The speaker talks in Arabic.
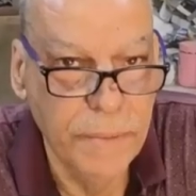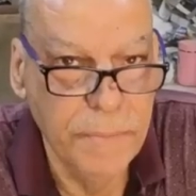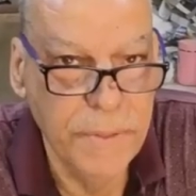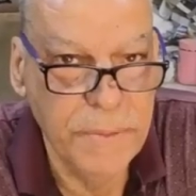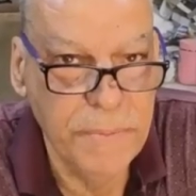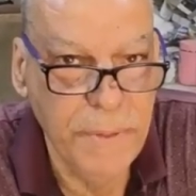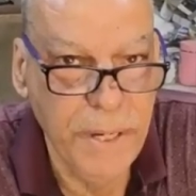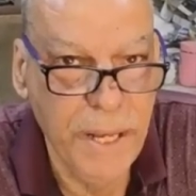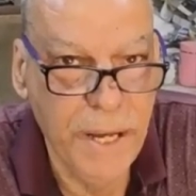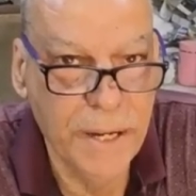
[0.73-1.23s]

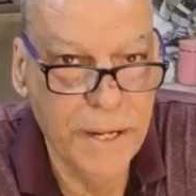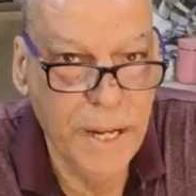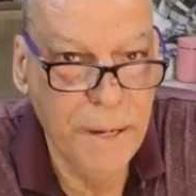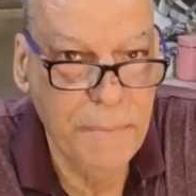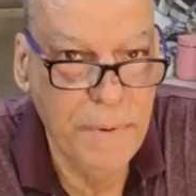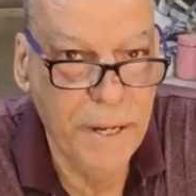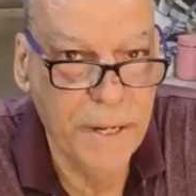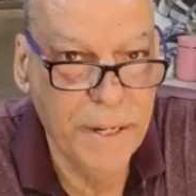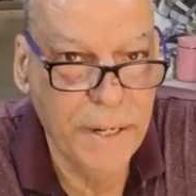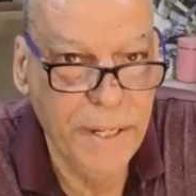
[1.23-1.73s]
بسم الله
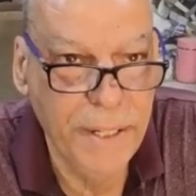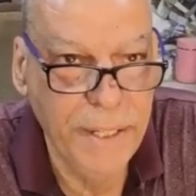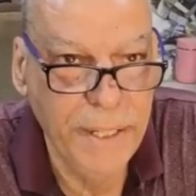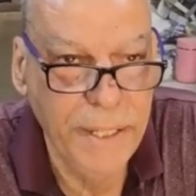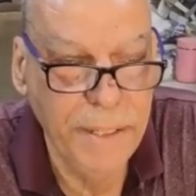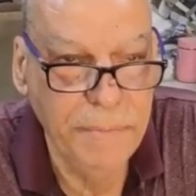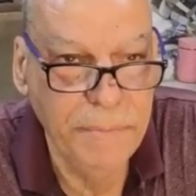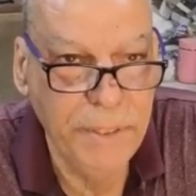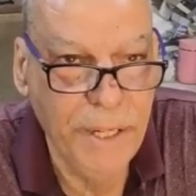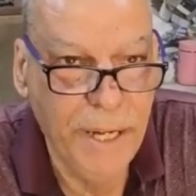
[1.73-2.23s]
الرحمن
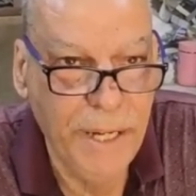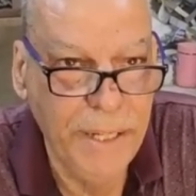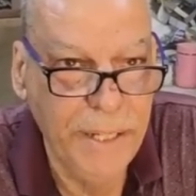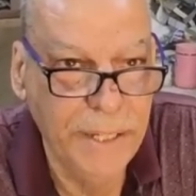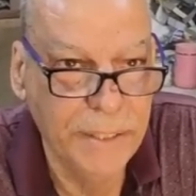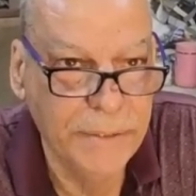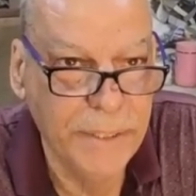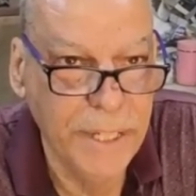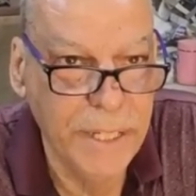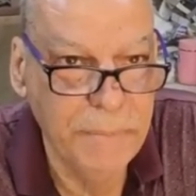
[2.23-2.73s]
الرحيم
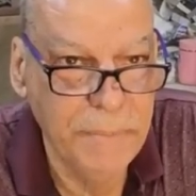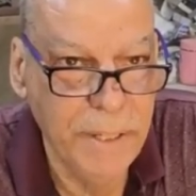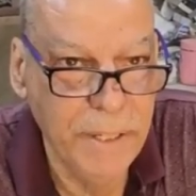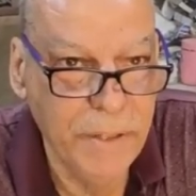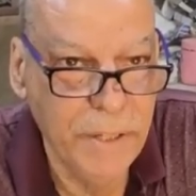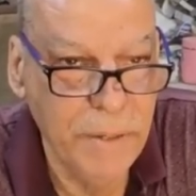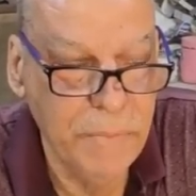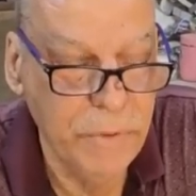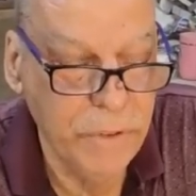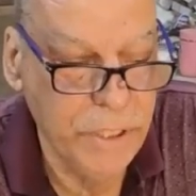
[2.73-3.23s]
تحية طيبة
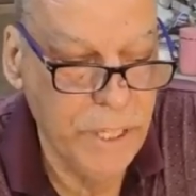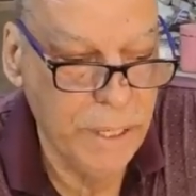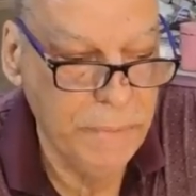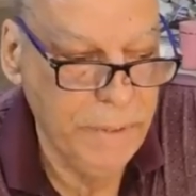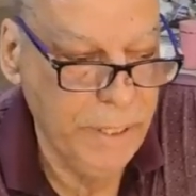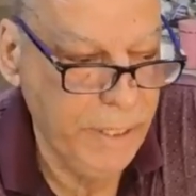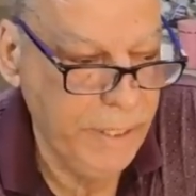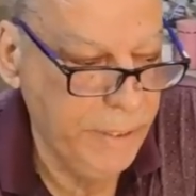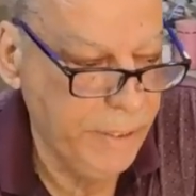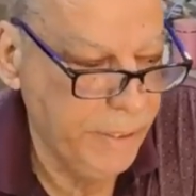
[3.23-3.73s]
لكل
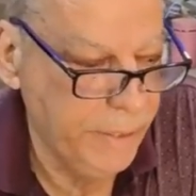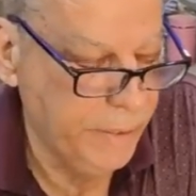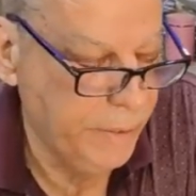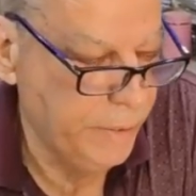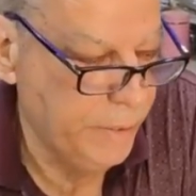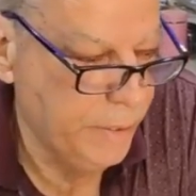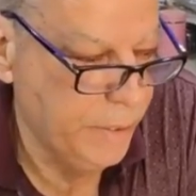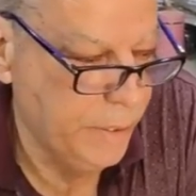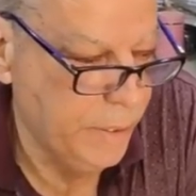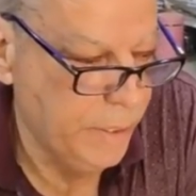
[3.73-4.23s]
متابعينا
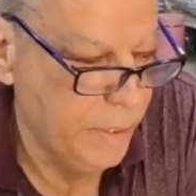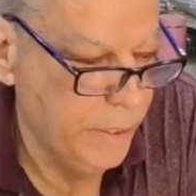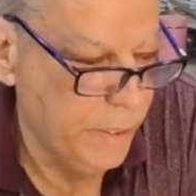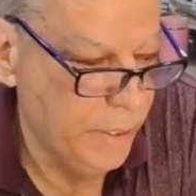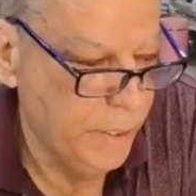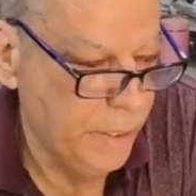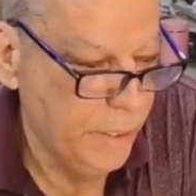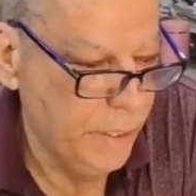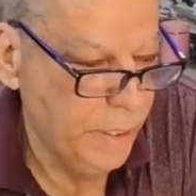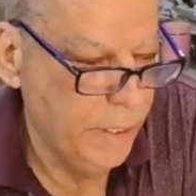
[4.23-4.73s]

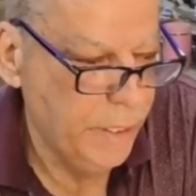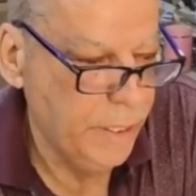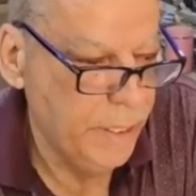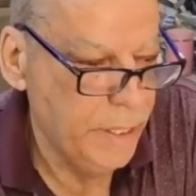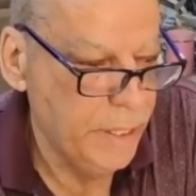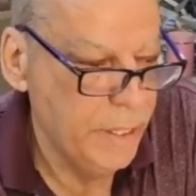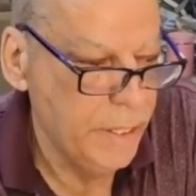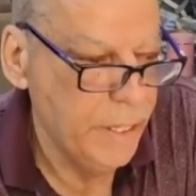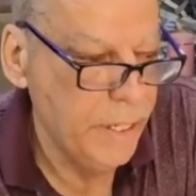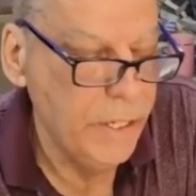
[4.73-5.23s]

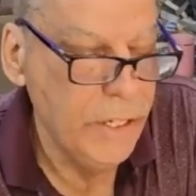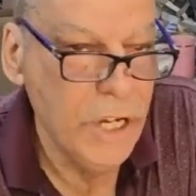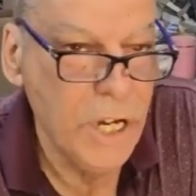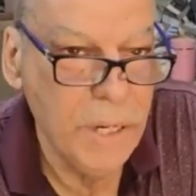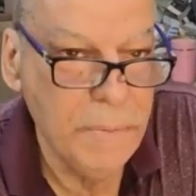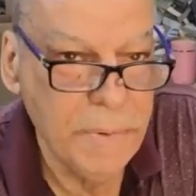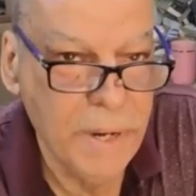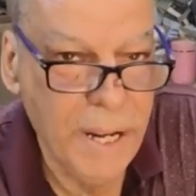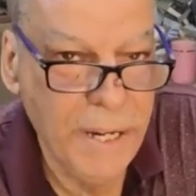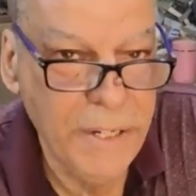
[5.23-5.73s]
آه،
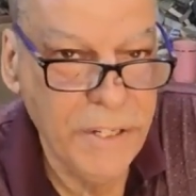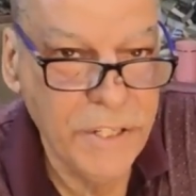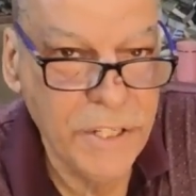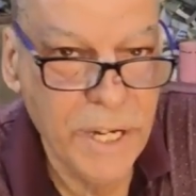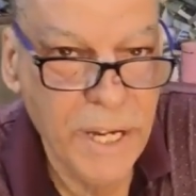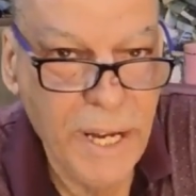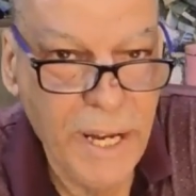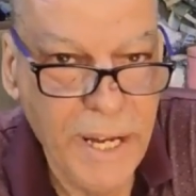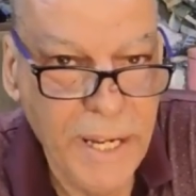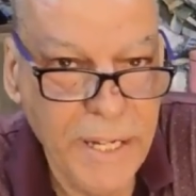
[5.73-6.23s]
اليوم راح
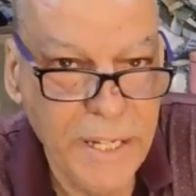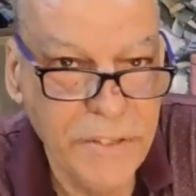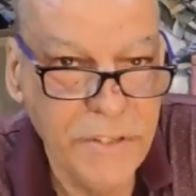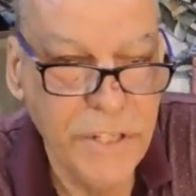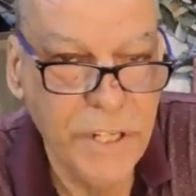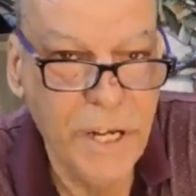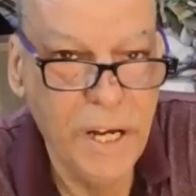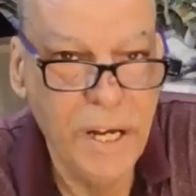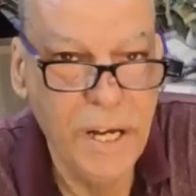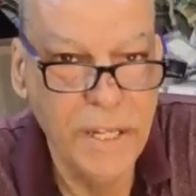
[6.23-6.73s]
نشرح على
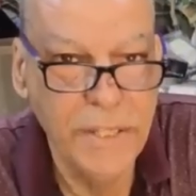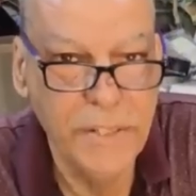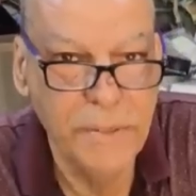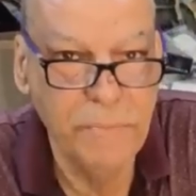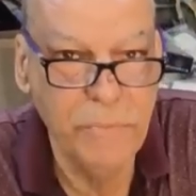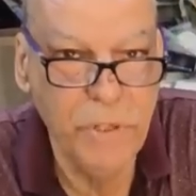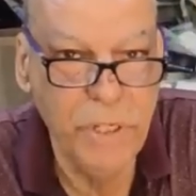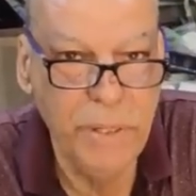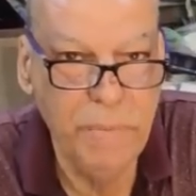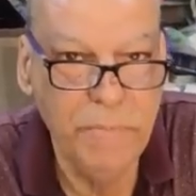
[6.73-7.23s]
جهاز
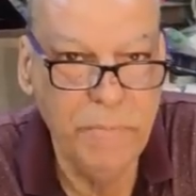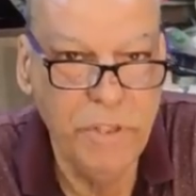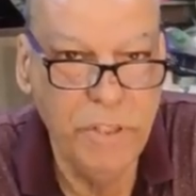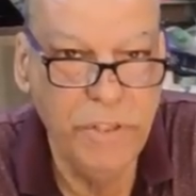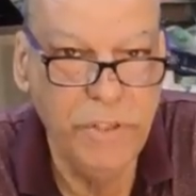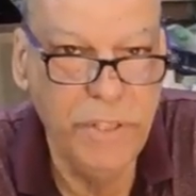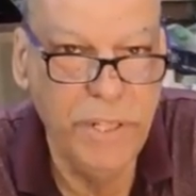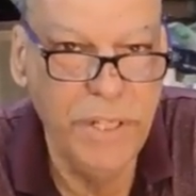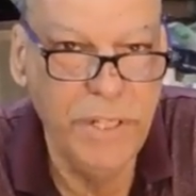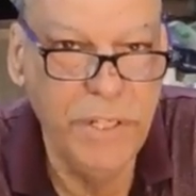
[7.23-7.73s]
مهم
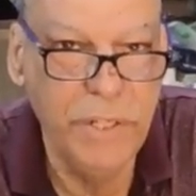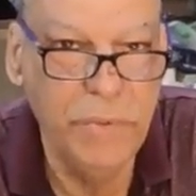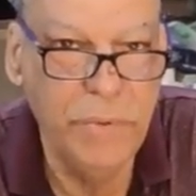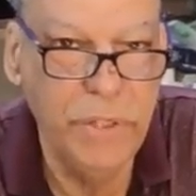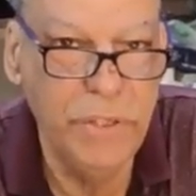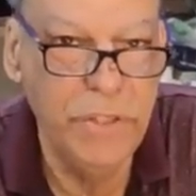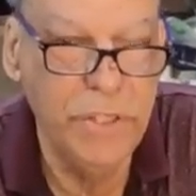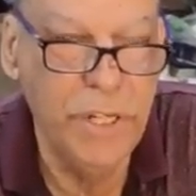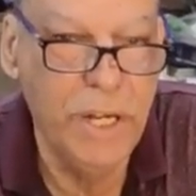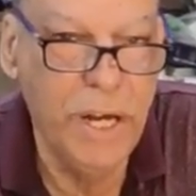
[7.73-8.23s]
جدا
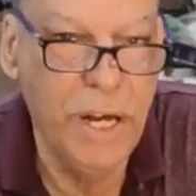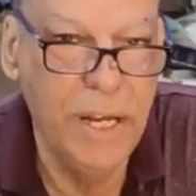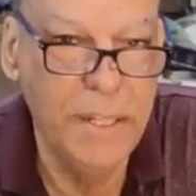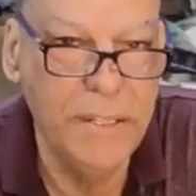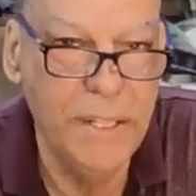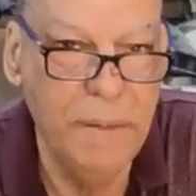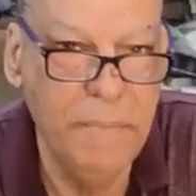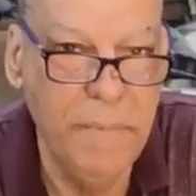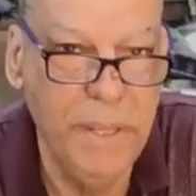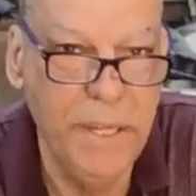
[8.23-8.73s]
هو
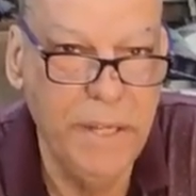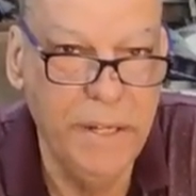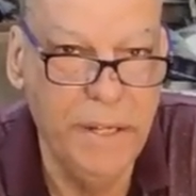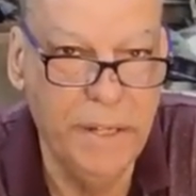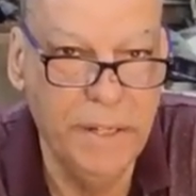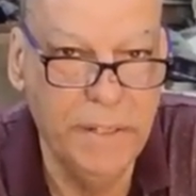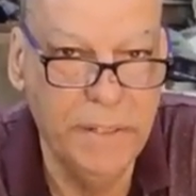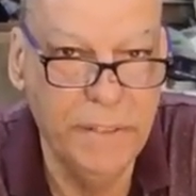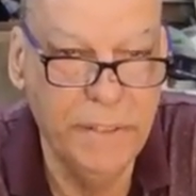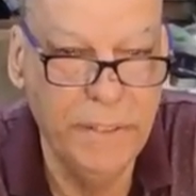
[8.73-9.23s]
جهاز
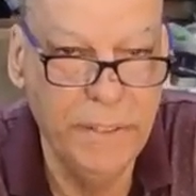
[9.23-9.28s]
الميجر